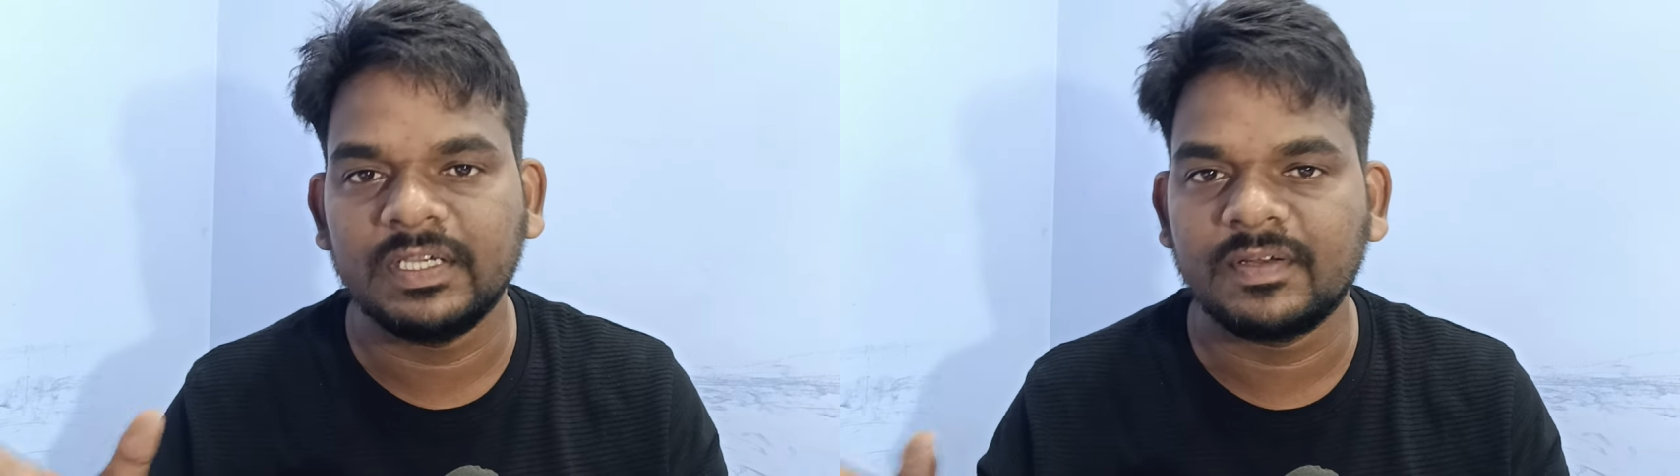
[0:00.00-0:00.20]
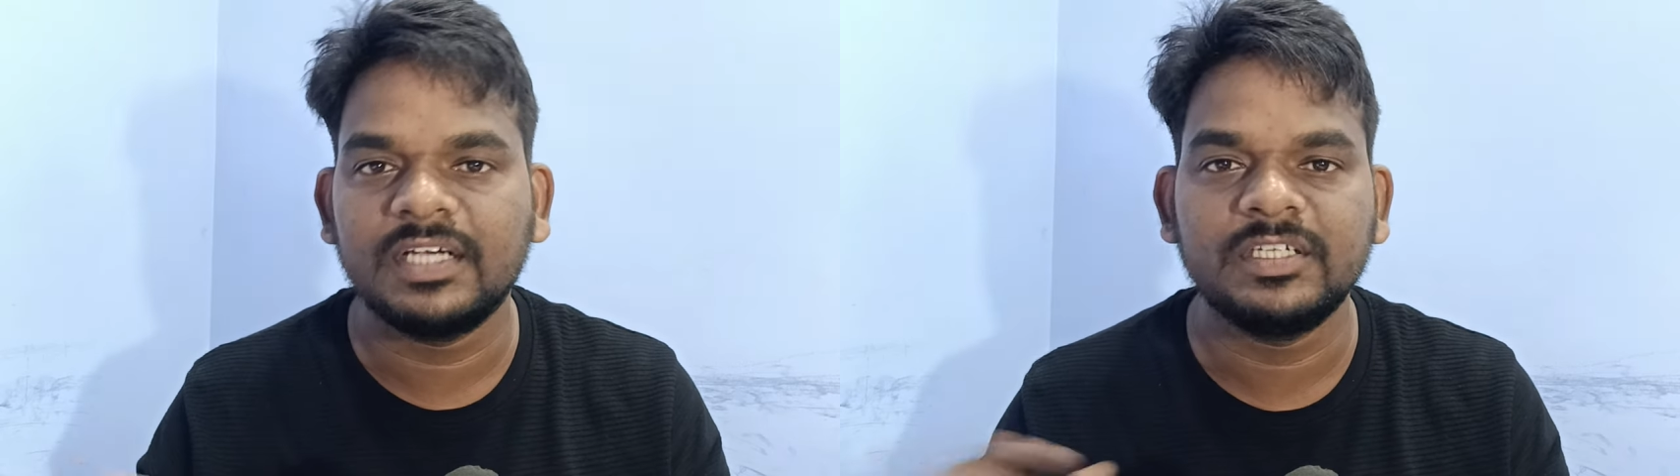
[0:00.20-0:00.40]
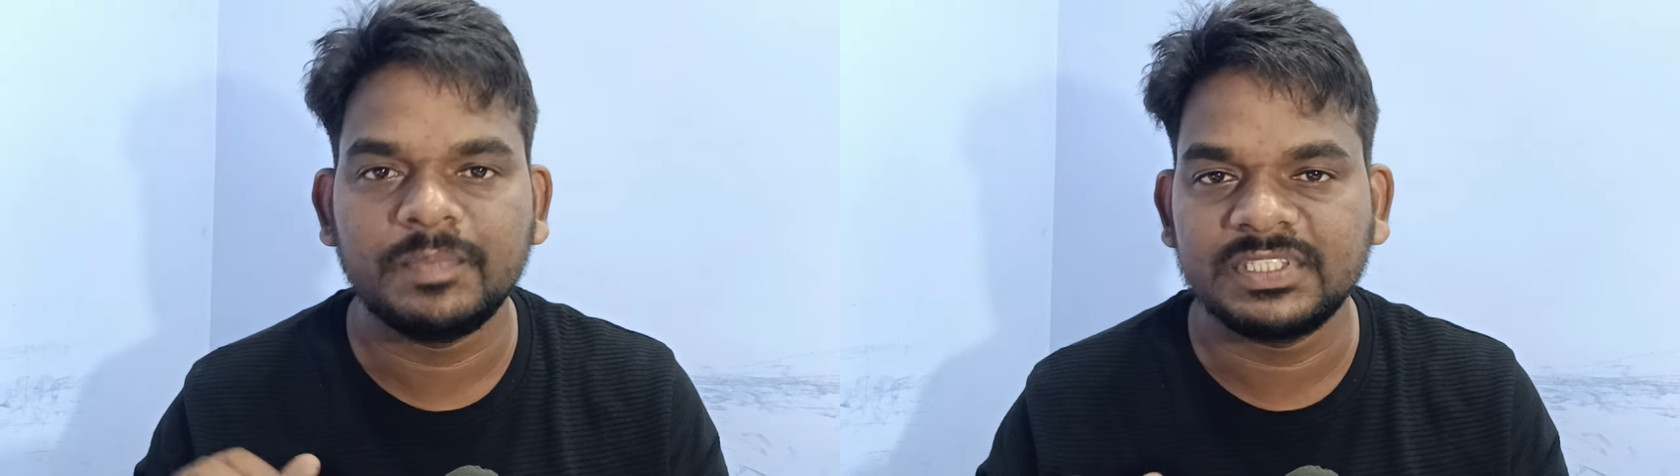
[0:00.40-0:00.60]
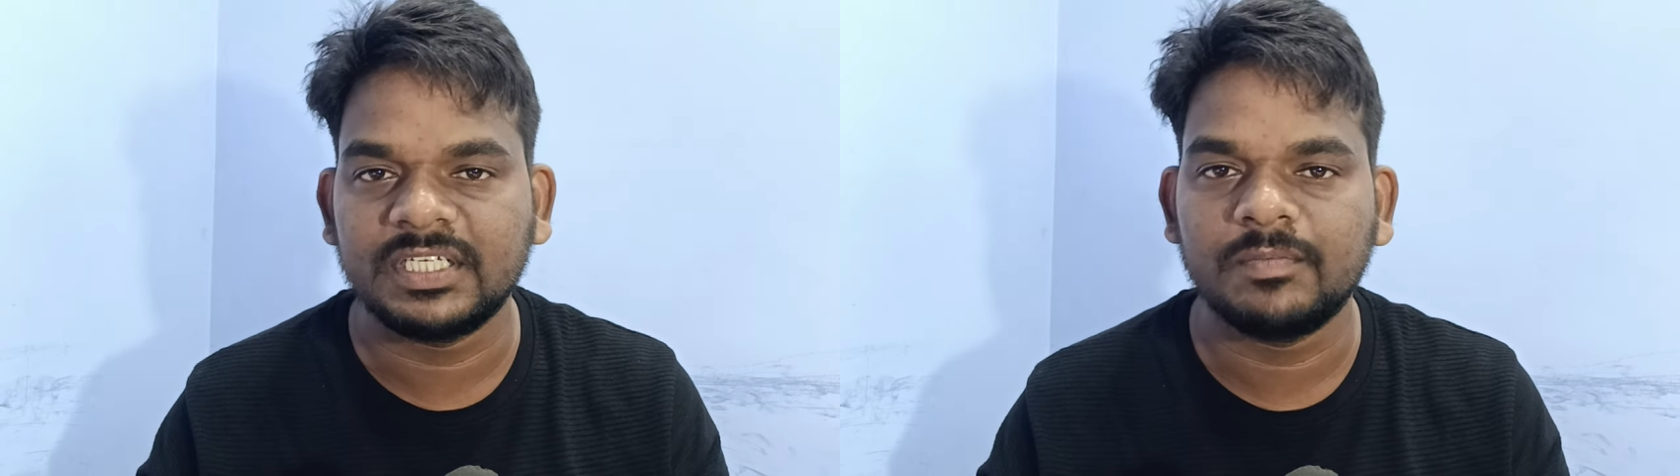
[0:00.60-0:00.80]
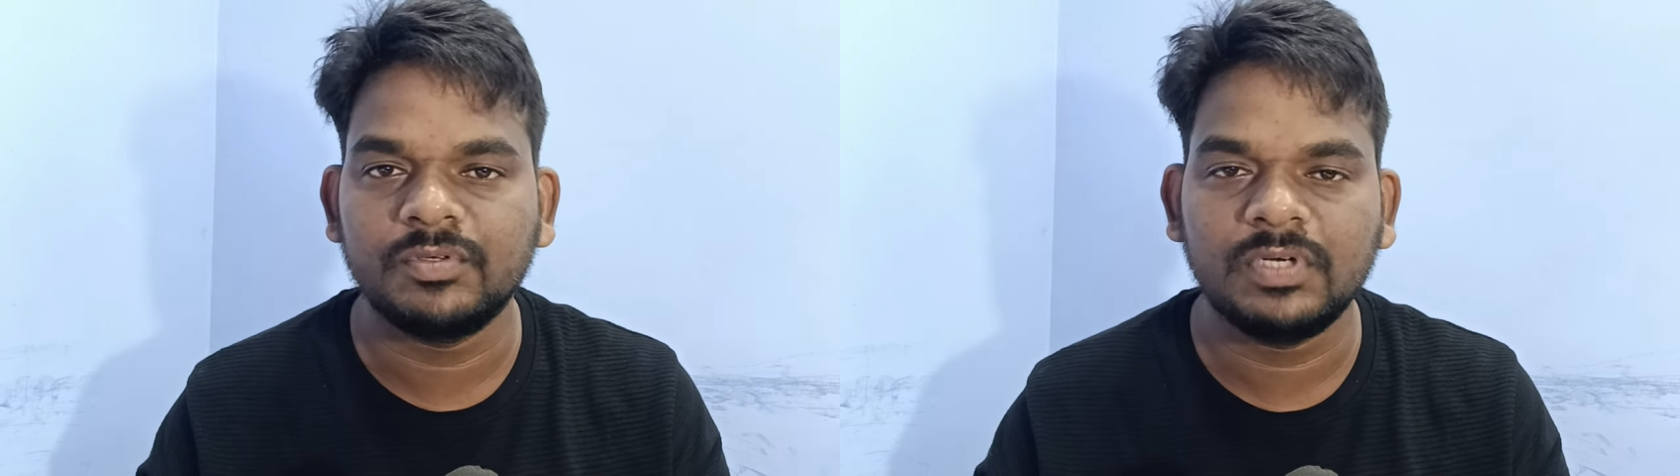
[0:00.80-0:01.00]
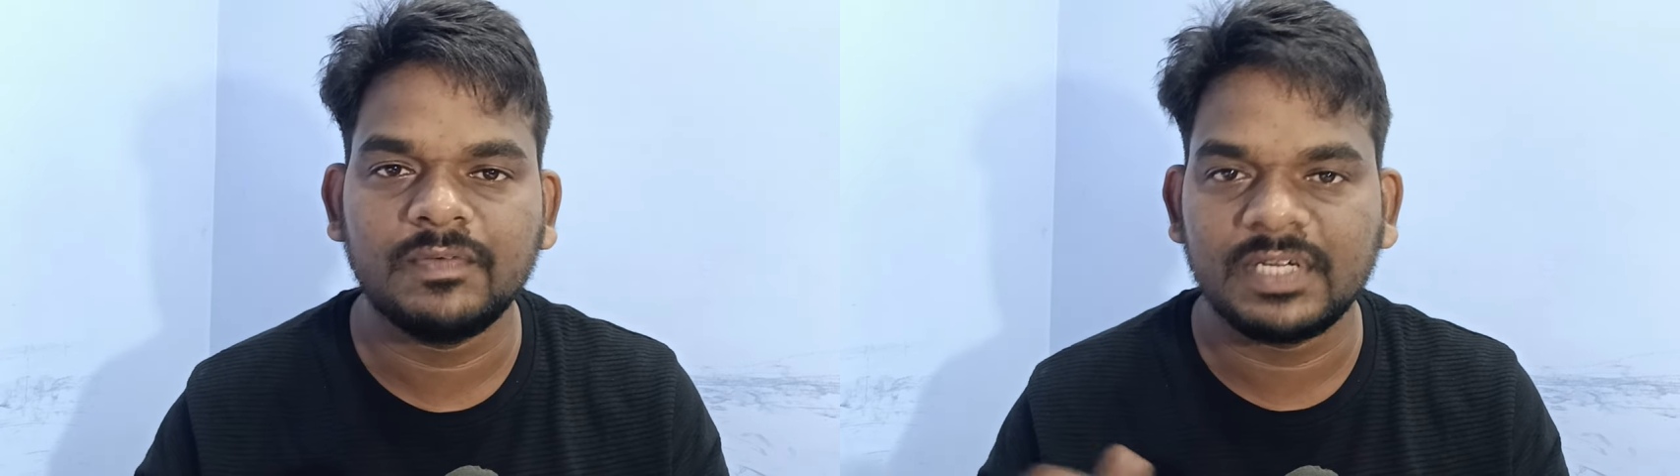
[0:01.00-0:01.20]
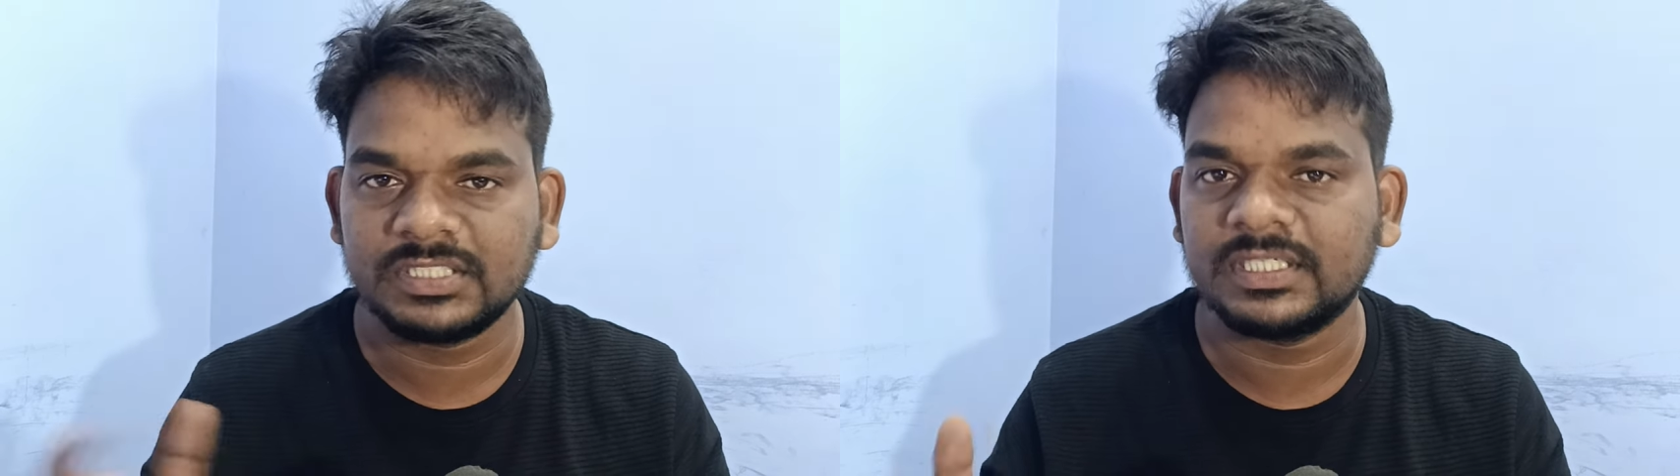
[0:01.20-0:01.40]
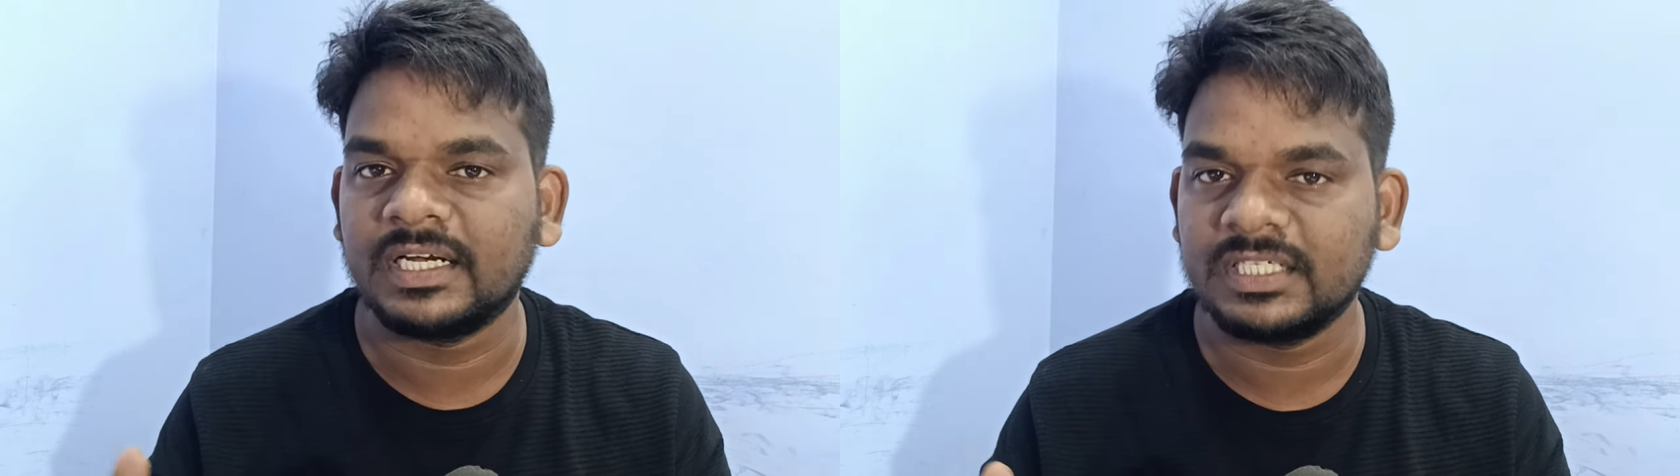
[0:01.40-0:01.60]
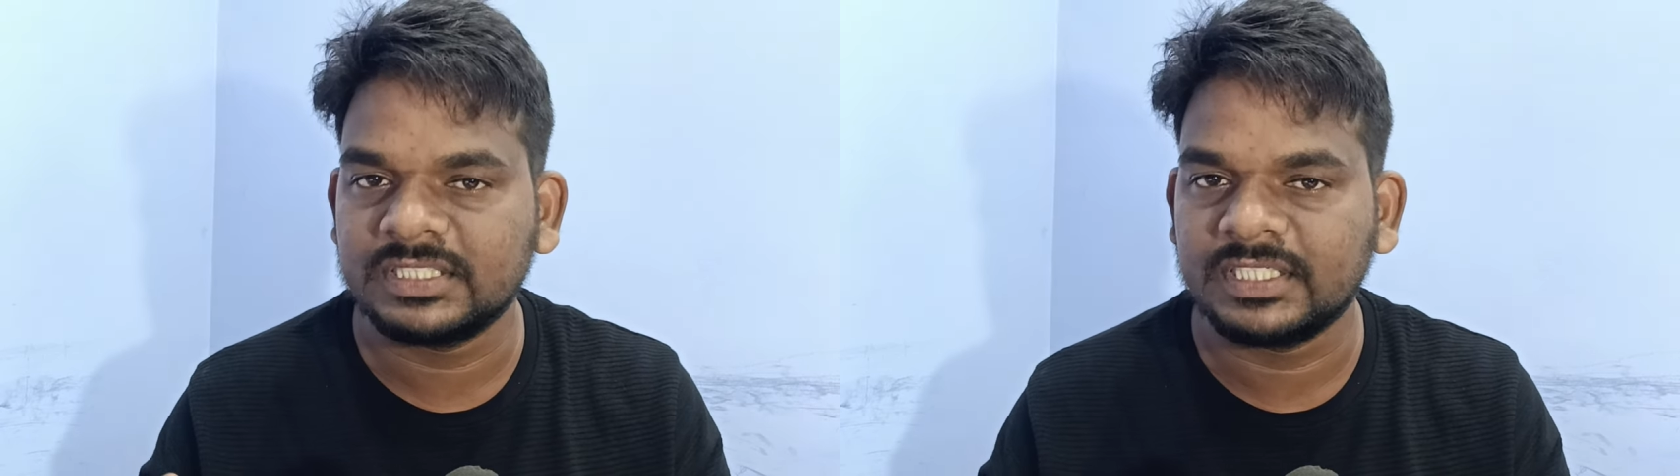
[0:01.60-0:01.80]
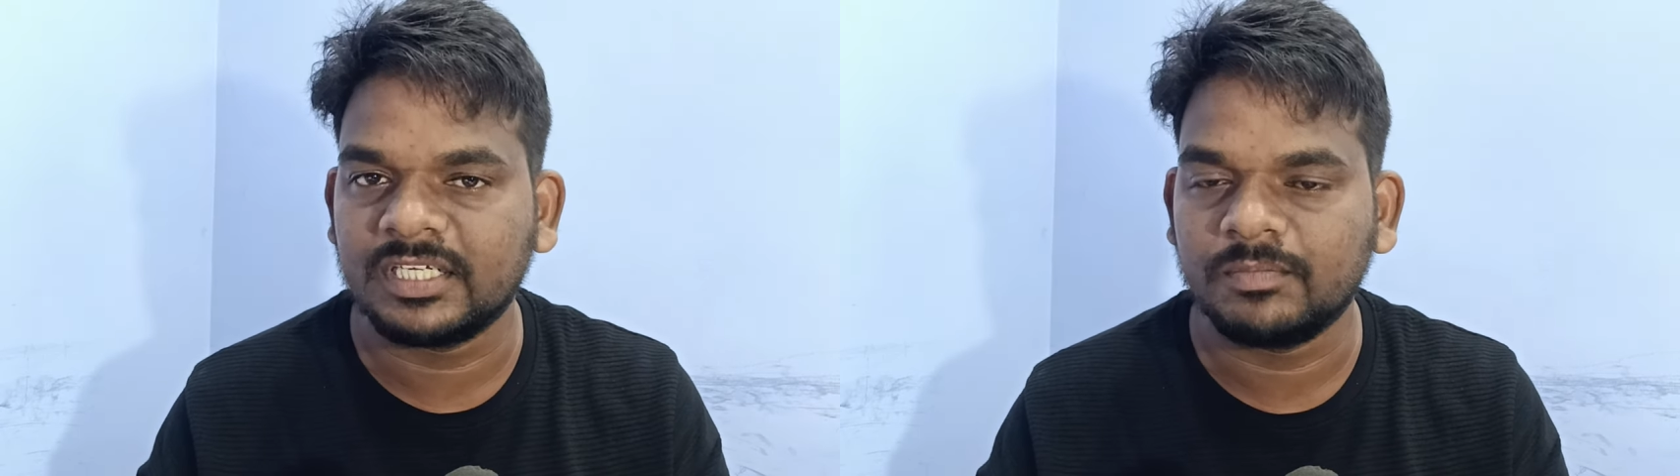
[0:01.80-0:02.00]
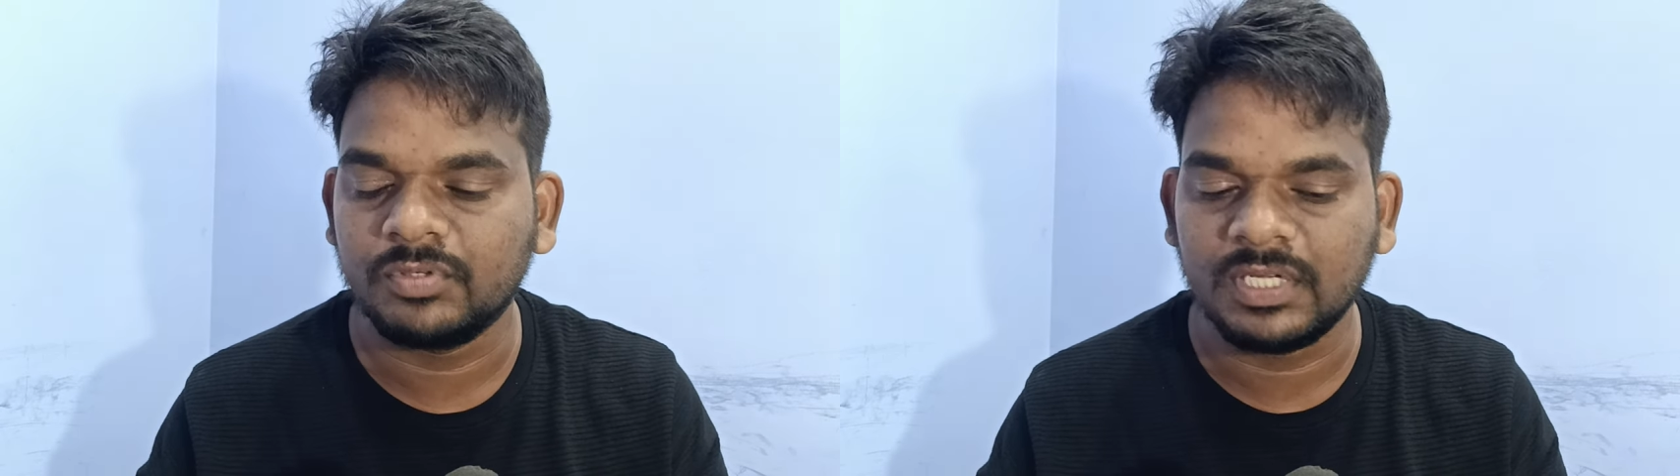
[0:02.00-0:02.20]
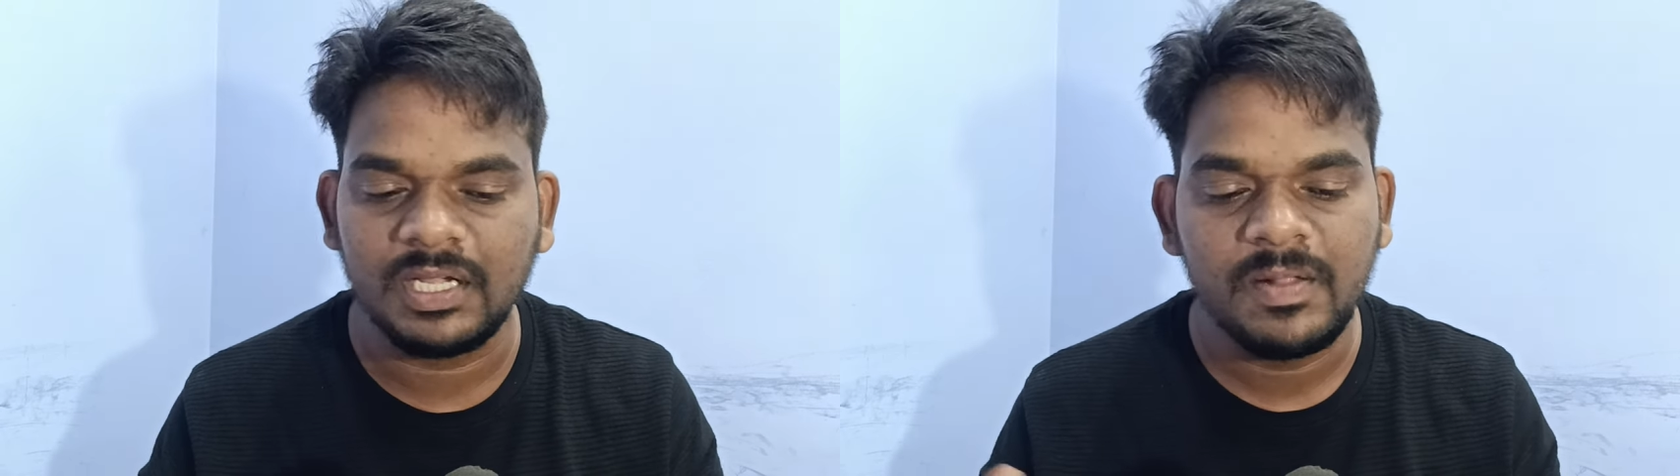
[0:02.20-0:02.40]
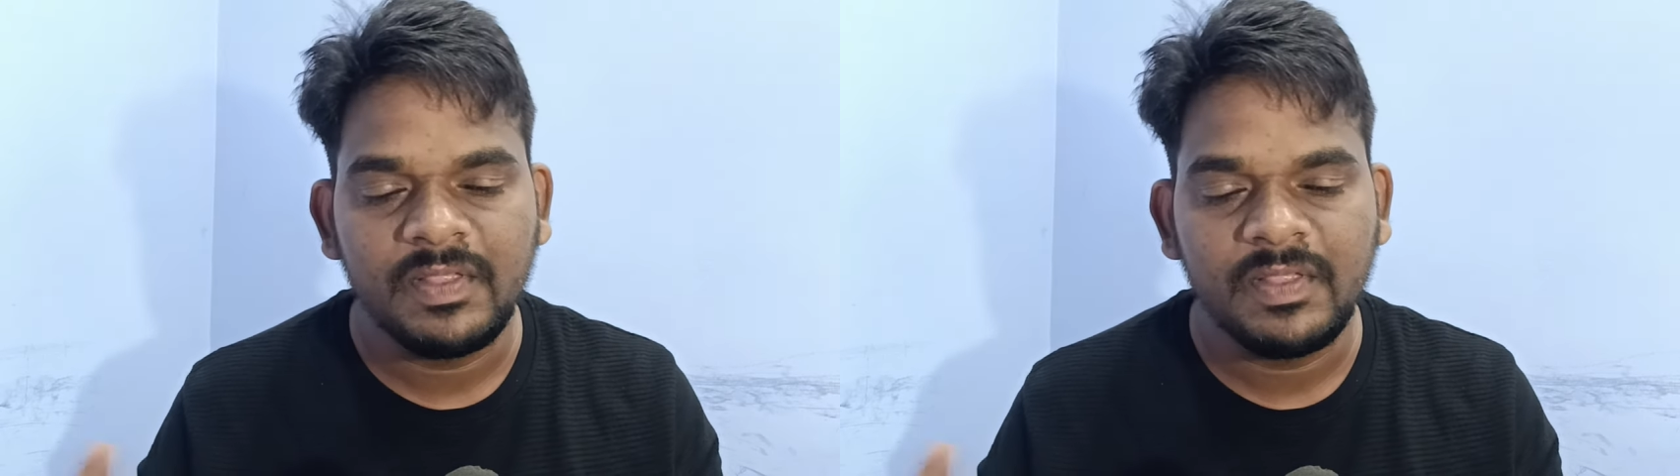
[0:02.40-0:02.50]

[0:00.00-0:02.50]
ఎవరని చెప్పేసి అన్నప్పుడు కూడా వరస్ట్ కంటెస్టెంట్ అన్నప్పుడు కూడా